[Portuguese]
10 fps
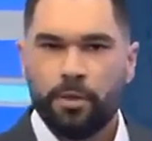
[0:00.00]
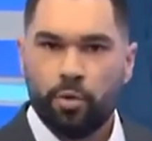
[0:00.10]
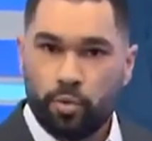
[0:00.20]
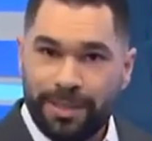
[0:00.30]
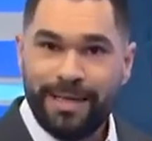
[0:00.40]

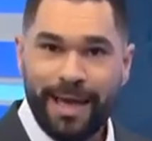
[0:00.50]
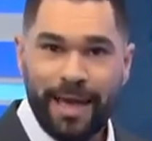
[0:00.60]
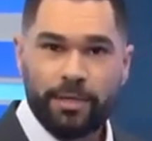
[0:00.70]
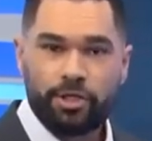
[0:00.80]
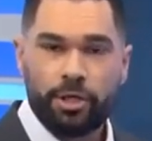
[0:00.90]
um
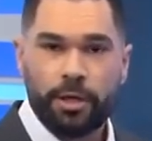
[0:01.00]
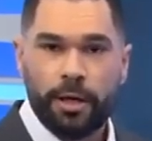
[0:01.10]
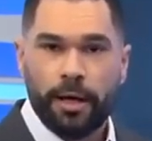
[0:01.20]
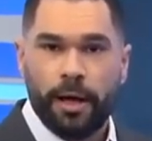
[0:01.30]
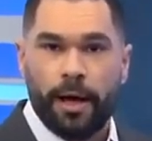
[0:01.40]
cliente
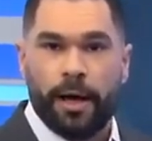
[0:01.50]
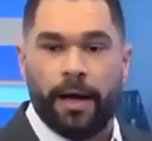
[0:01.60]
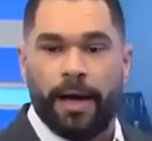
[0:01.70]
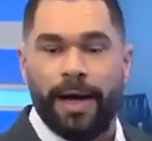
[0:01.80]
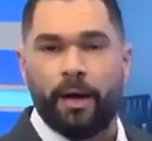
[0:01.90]

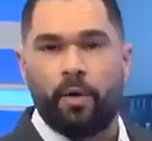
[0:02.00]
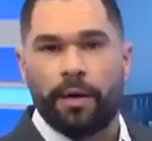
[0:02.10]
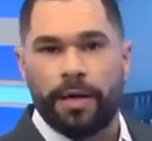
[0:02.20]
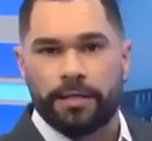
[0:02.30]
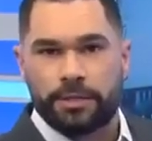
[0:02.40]

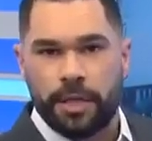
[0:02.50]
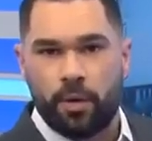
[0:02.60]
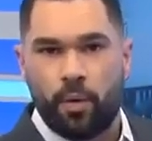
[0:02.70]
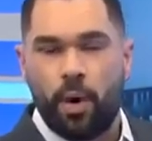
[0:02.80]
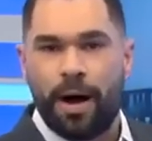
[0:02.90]

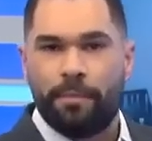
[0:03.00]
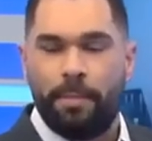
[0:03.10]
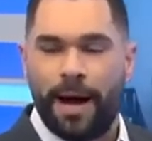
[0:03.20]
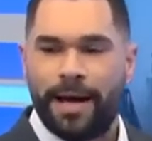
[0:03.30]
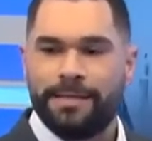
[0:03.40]
reconheceu o
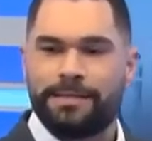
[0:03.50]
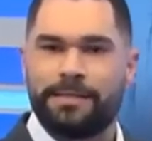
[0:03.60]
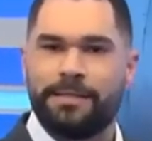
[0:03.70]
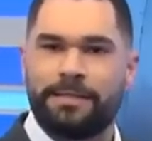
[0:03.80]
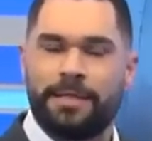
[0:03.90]
rapaz
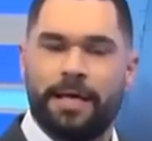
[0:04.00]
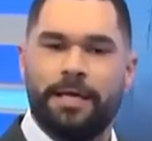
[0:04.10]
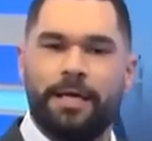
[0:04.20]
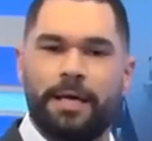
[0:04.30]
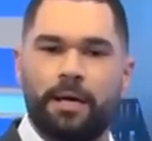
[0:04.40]
que
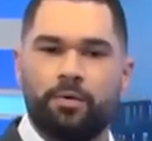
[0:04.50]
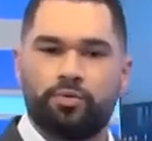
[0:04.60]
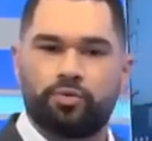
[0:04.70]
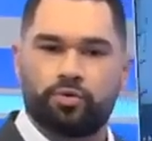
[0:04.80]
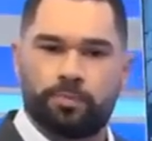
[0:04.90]
seria o
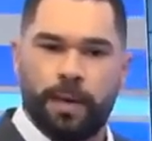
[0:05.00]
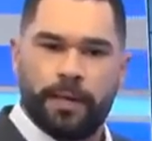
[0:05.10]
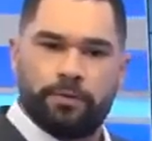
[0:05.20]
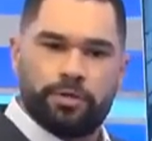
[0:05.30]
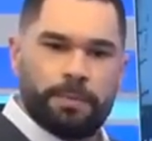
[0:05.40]

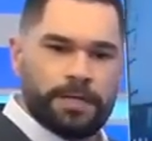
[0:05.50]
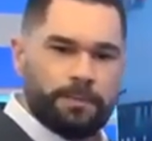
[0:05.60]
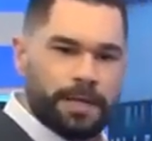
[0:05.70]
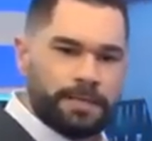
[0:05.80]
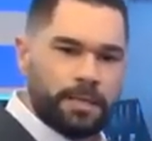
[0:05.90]
suspeito de
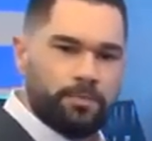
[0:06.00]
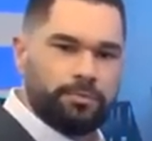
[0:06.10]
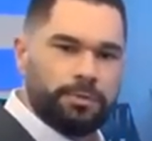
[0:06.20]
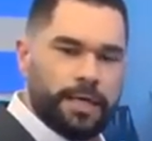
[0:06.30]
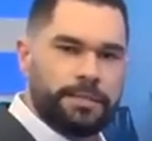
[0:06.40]
participação
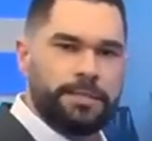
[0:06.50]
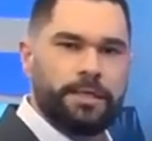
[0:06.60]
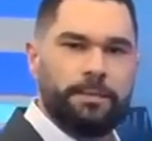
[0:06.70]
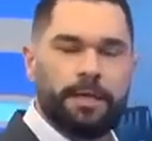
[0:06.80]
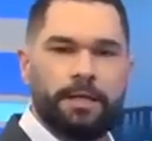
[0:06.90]
desse
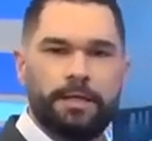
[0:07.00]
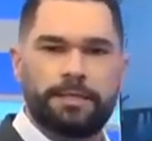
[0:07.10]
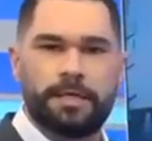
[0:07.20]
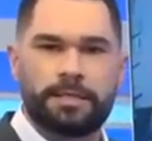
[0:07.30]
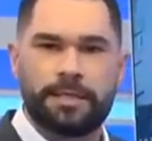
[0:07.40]
crime aqui,
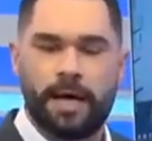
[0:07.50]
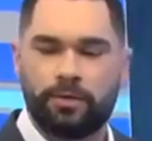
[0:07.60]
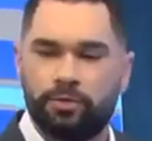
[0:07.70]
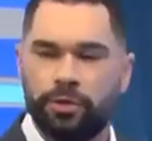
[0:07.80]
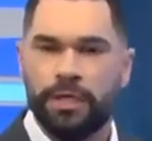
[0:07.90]
desse
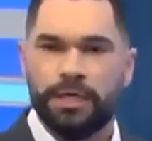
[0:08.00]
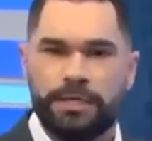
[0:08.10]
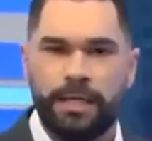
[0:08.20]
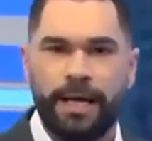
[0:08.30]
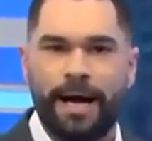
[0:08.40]
assalto.
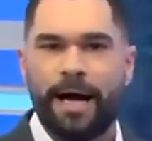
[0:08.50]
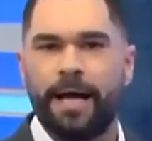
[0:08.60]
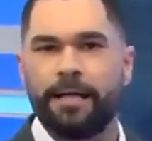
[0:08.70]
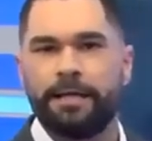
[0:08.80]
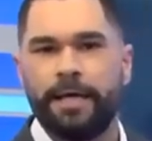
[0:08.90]
Seria
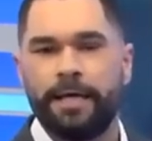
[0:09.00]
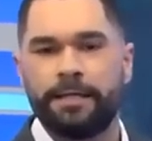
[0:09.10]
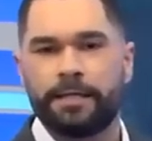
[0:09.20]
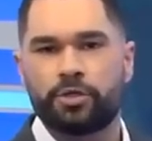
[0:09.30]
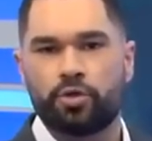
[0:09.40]
Alan Henrique
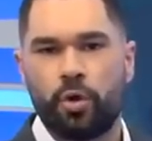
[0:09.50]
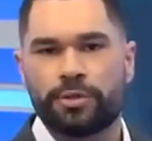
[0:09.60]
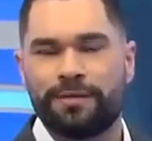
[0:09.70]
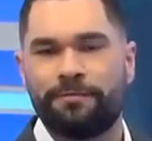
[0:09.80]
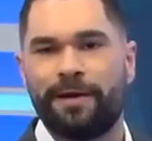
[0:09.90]
de
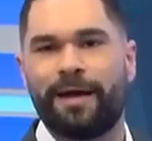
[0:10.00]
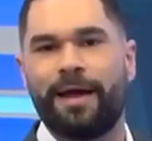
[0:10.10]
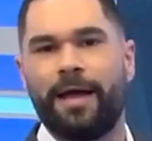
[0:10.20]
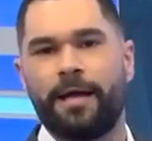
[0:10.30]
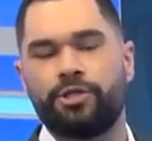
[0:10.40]
Souza
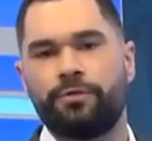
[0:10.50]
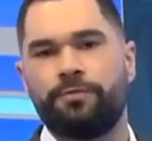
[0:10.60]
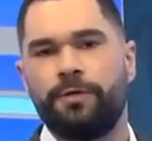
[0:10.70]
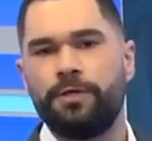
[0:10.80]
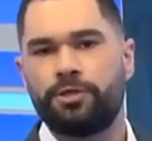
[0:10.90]
Ferreira, de
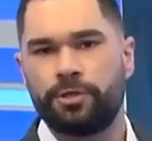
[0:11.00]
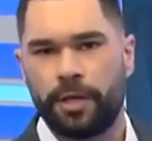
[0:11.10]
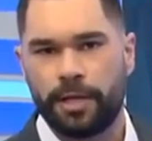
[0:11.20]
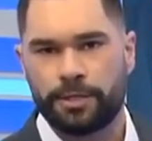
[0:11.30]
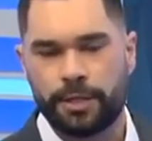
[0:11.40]

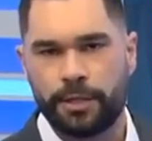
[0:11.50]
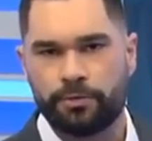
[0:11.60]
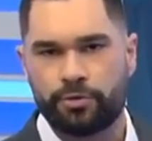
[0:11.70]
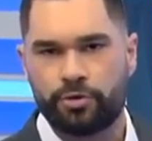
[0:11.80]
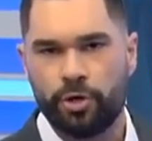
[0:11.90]
23
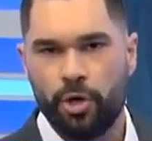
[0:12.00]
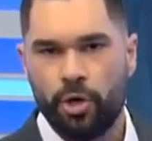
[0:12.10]
anos